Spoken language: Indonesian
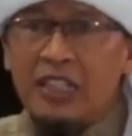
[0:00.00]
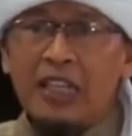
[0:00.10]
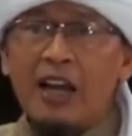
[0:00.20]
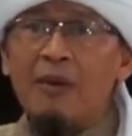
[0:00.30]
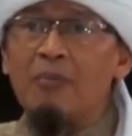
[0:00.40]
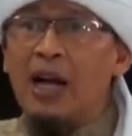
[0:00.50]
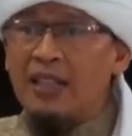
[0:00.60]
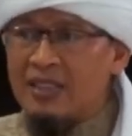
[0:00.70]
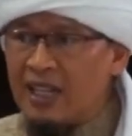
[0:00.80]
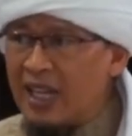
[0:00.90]
dia
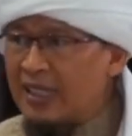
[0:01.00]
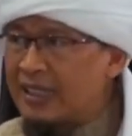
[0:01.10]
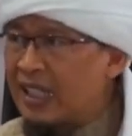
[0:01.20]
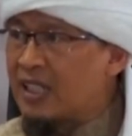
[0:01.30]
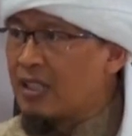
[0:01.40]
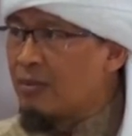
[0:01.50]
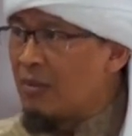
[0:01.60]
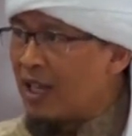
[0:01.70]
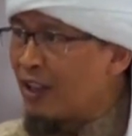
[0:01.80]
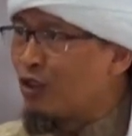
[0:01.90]
baca
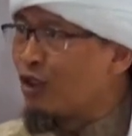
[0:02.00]
terjemah